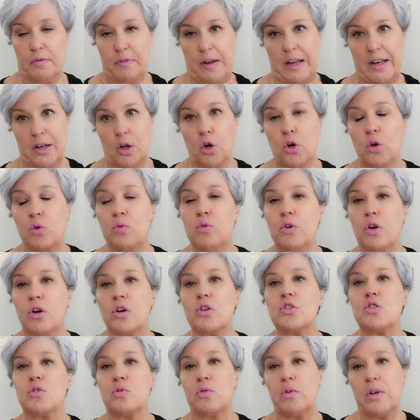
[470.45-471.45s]
enfin leurs
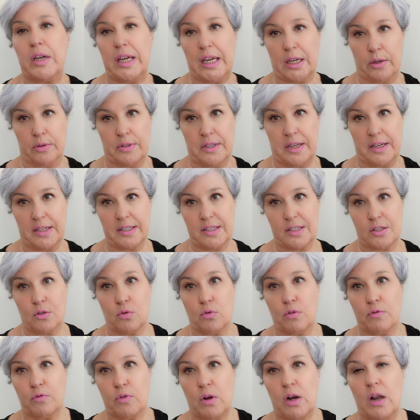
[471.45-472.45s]
couleurs sont écotex.
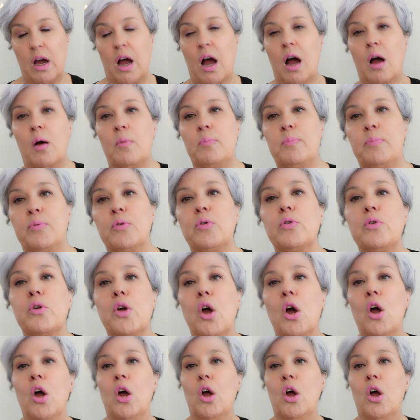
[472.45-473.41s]
Donc voilà un peu